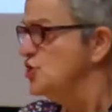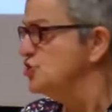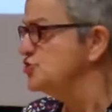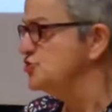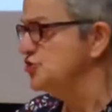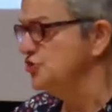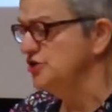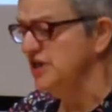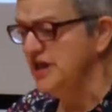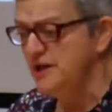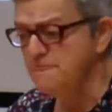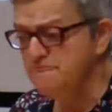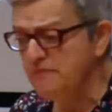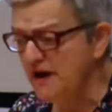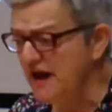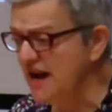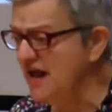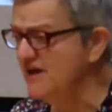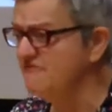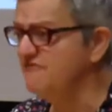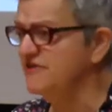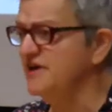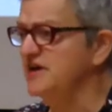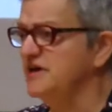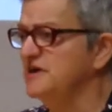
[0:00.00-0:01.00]
Je ne l'ai pas
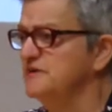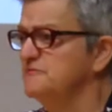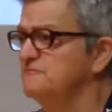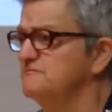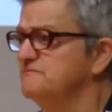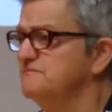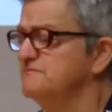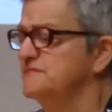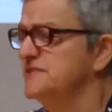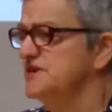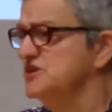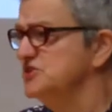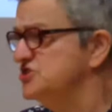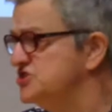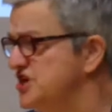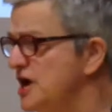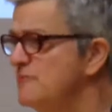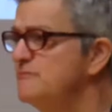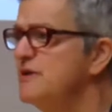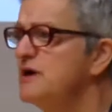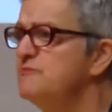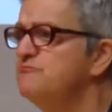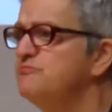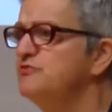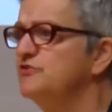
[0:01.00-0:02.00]
lavé,
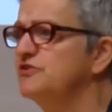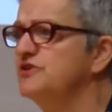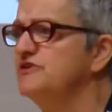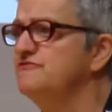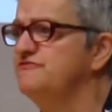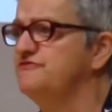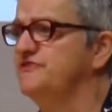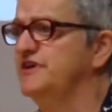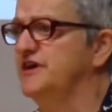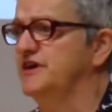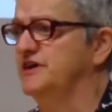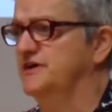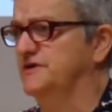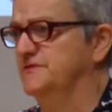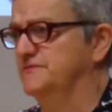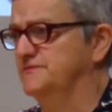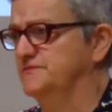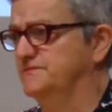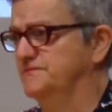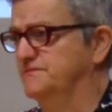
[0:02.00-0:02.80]
jamais purifié.